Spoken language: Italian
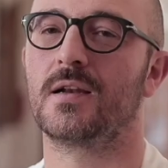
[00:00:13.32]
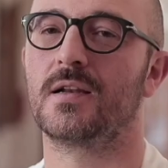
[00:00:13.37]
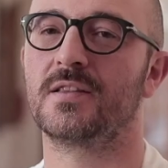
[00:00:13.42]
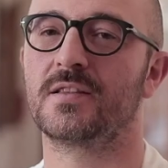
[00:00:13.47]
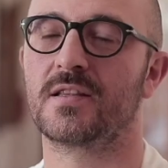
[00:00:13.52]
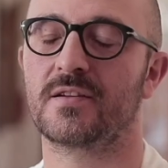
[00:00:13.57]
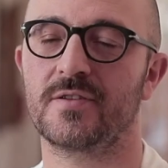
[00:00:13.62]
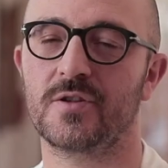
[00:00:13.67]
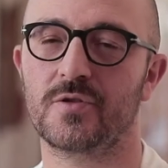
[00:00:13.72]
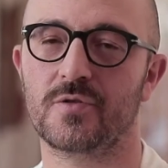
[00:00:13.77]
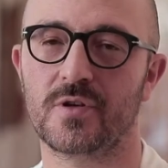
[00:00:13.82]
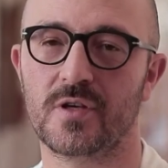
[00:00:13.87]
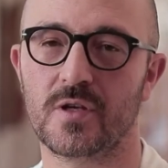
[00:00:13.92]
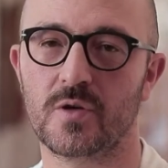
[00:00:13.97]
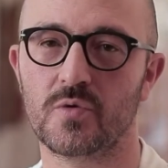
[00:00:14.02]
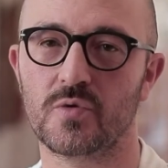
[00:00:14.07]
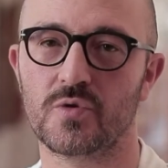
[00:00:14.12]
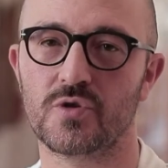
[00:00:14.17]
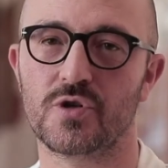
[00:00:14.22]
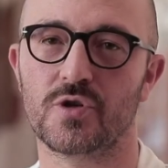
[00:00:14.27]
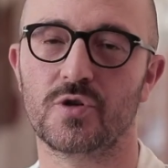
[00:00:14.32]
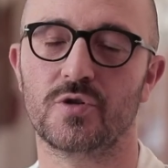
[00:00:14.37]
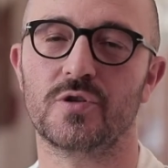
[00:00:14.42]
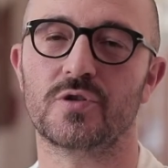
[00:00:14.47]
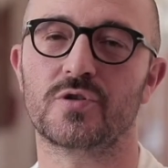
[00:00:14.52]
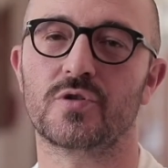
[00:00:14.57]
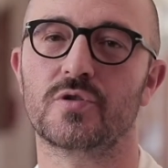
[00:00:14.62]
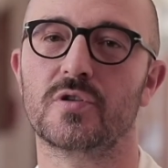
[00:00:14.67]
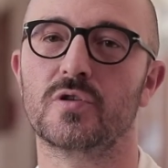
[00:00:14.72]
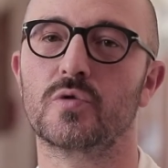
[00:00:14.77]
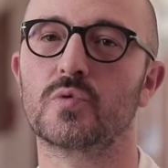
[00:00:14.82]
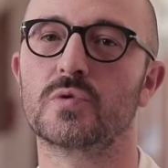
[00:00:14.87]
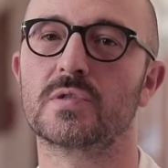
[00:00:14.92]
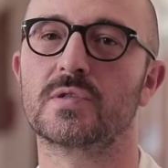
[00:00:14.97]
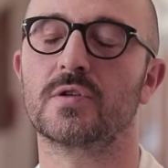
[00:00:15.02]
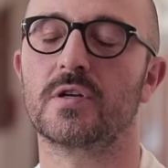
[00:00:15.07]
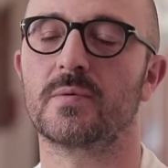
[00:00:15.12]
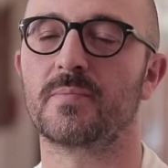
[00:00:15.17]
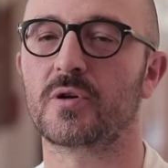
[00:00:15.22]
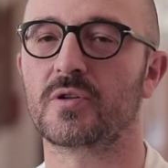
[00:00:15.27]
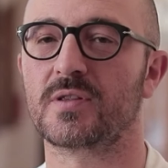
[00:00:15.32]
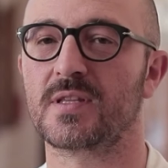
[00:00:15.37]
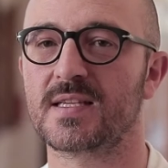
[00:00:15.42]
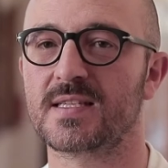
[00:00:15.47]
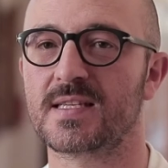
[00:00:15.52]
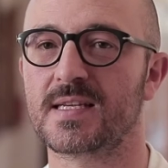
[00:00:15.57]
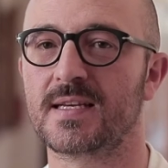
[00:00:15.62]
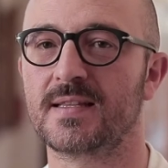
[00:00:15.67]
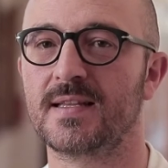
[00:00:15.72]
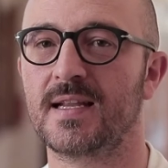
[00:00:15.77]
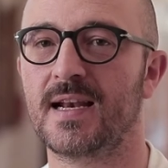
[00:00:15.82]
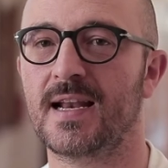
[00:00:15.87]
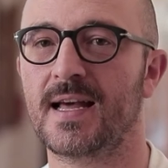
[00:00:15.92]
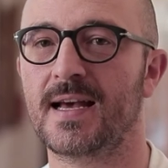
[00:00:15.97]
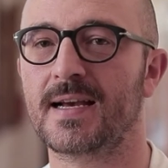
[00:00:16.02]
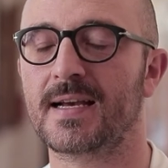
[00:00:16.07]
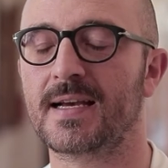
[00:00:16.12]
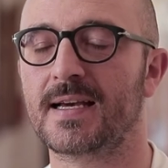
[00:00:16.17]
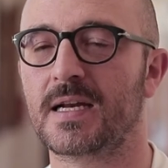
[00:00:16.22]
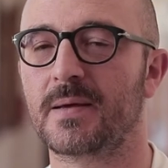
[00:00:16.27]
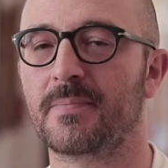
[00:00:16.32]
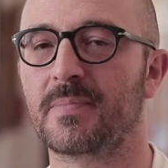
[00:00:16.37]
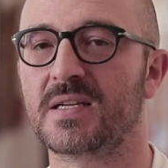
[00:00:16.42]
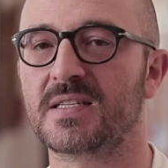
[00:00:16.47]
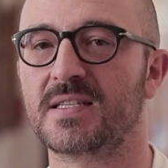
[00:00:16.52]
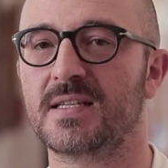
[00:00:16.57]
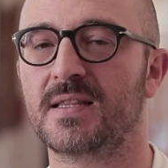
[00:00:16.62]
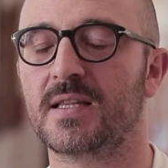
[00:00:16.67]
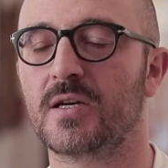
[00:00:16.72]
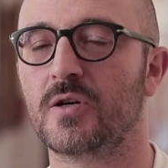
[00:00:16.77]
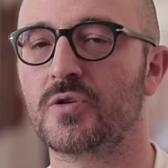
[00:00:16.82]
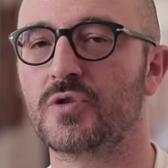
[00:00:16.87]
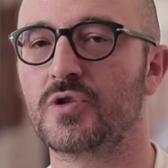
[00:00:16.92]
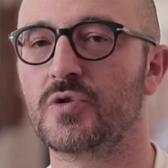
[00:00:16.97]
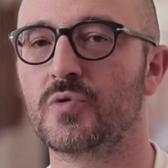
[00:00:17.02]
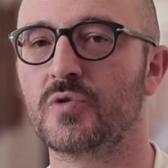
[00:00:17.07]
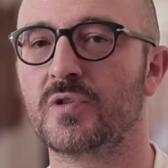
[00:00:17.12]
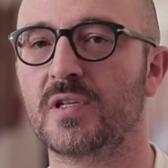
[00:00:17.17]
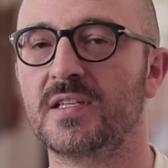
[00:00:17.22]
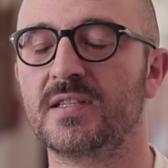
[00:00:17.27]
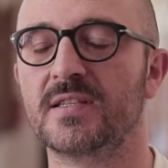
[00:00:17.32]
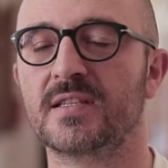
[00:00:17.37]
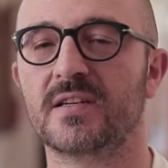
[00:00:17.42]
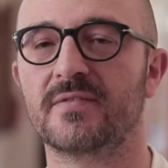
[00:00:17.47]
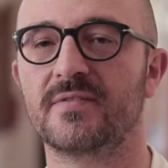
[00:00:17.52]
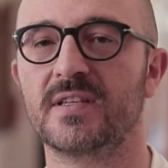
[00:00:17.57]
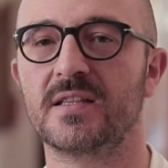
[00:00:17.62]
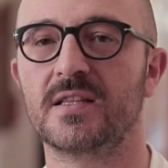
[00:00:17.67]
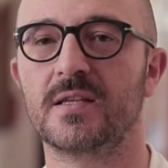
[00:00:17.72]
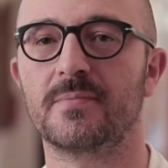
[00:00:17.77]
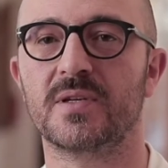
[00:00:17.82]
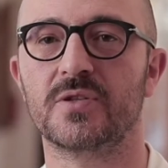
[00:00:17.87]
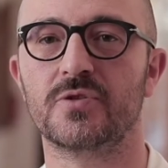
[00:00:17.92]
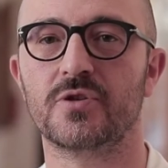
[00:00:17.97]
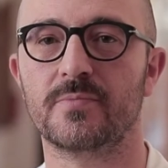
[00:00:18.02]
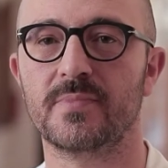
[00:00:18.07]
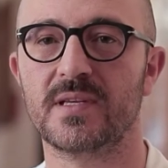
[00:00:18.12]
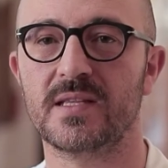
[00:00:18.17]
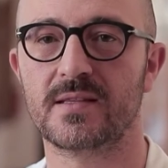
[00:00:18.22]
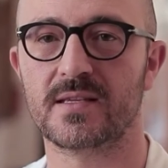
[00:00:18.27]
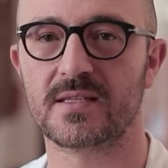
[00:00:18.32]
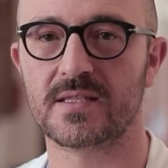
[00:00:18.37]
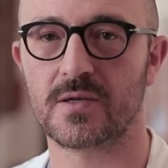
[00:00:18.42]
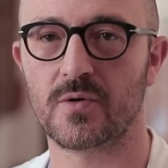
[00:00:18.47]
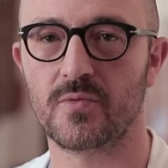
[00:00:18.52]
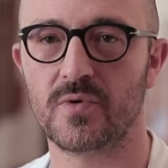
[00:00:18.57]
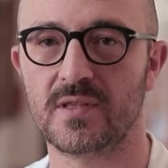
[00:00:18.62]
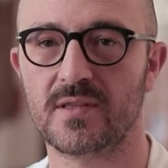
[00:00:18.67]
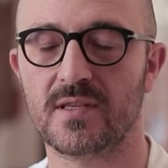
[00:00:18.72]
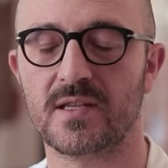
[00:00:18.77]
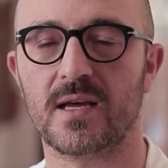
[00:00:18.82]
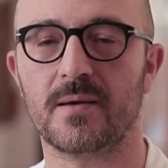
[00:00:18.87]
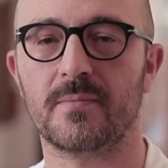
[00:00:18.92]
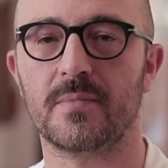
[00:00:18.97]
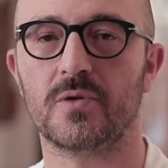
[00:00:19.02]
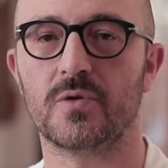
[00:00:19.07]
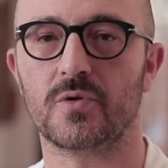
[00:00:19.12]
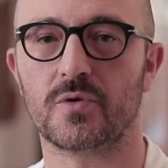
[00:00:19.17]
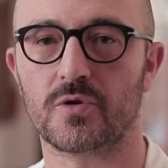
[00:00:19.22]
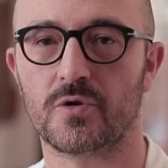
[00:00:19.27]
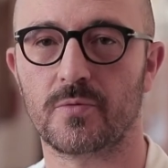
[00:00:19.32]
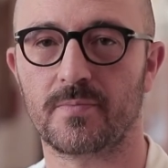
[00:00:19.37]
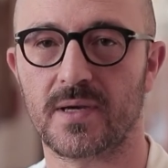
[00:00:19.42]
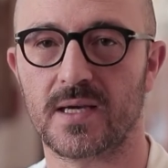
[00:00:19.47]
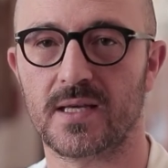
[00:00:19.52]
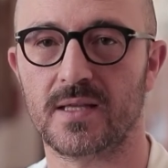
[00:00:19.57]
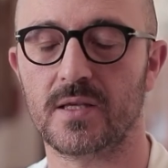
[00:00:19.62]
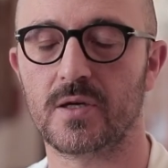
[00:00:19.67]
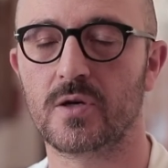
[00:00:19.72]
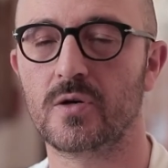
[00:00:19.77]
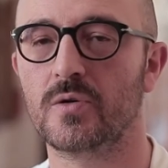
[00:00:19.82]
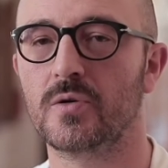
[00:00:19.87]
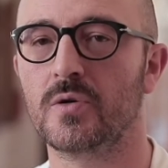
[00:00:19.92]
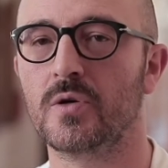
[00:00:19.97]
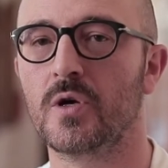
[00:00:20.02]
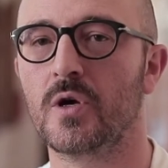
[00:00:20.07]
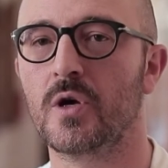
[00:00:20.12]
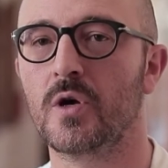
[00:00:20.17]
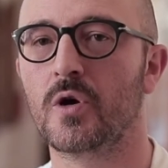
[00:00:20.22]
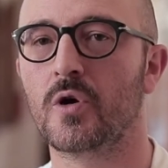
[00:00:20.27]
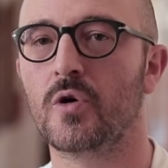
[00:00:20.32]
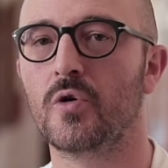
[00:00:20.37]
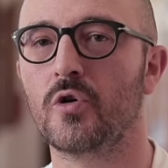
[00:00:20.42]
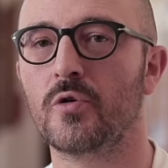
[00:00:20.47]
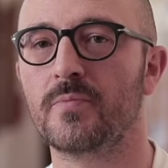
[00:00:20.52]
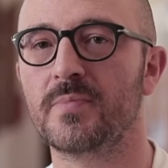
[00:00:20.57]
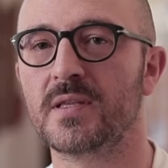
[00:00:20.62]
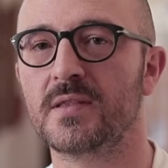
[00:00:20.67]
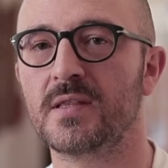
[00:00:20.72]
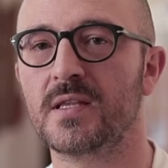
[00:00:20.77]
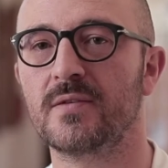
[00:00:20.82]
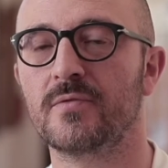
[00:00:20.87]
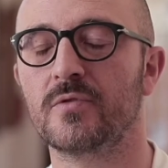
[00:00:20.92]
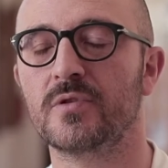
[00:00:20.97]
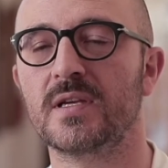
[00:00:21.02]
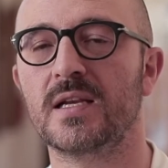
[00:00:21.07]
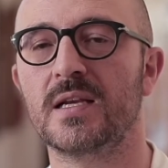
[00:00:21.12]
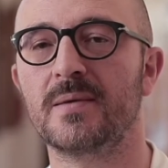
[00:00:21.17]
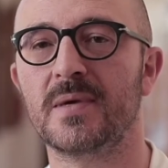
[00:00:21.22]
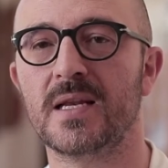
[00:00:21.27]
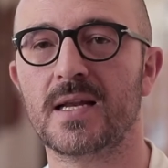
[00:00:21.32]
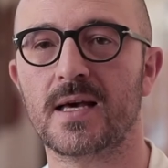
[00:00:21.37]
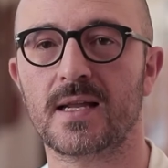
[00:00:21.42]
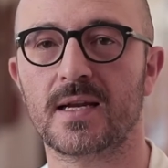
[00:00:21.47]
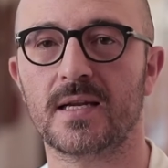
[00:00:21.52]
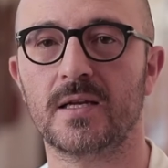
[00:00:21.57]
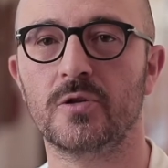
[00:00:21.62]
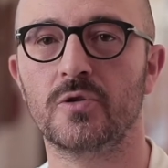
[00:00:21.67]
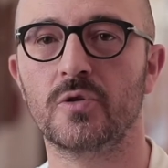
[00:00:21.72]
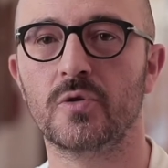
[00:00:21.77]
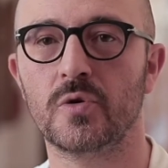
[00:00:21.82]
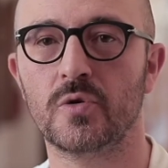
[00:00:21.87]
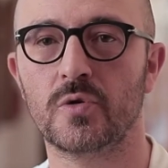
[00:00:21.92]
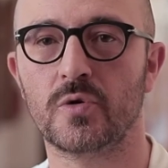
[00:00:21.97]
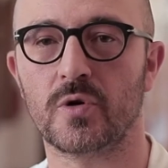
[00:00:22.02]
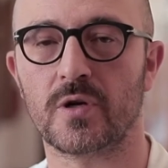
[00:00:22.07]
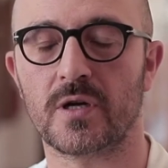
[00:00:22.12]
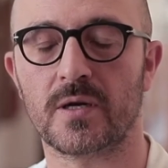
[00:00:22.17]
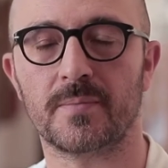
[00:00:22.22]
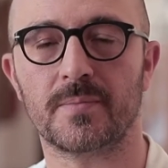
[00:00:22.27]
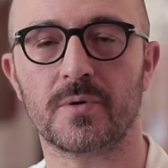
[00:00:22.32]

L'intervento chirurgico di sostituzione protesica dell'anca rappresenta oggi uno degli interventi maggiormente eseguiti in ambito ortopedico, con l'obiettivo di eliminare il dolore